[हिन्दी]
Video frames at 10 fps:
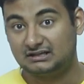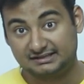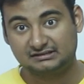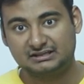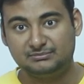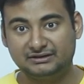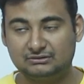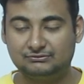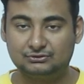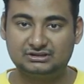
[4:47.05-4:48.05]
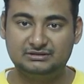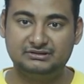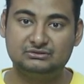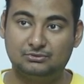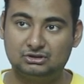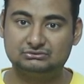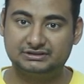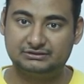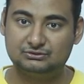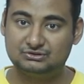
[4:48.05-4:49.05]
खास करके माइक्रो फोर थर्ड में तो बहुत
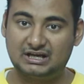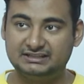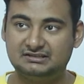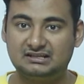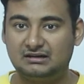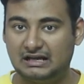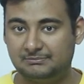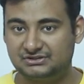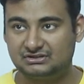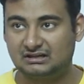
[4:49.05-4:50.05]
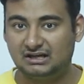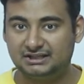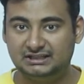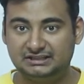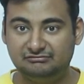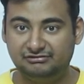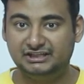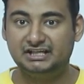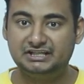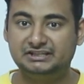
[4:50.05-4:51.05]
हुआ कि कुछ ज़्यादा ज़्यादा एपर्चर का आ गया लेकिन
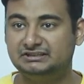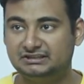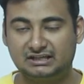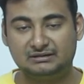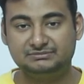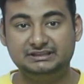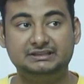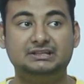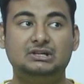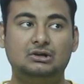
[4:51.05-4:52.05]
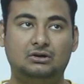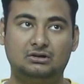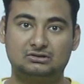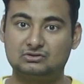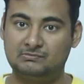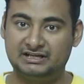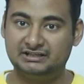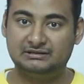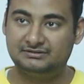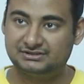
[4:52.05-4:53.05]
विनिएटिंग इतनी ख़राब थी और
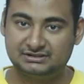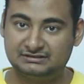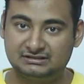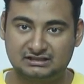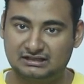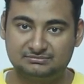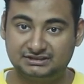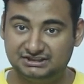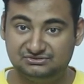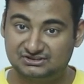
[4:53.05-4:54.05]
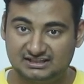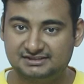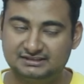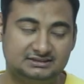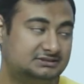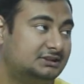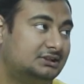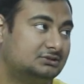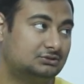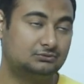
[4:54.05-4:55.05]
क्रोमेटिक एबरेशन इतना ख़राब था कि यूज़लेस था
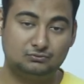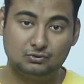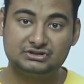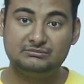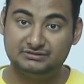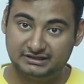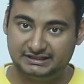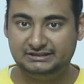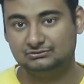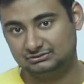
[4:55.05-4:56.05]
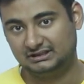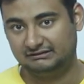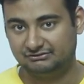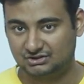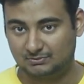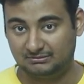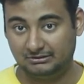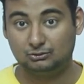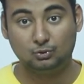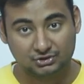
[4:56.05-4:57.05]
तो वो सब नहीं होता है फर्स्ट पार्ट
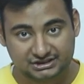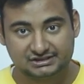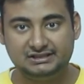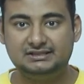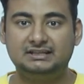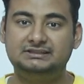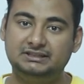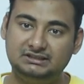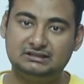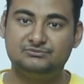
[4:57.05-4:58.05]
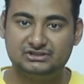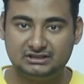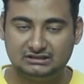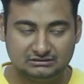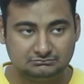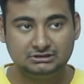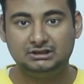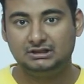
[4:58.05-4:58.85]
में कोशिश की जाती है कम से कम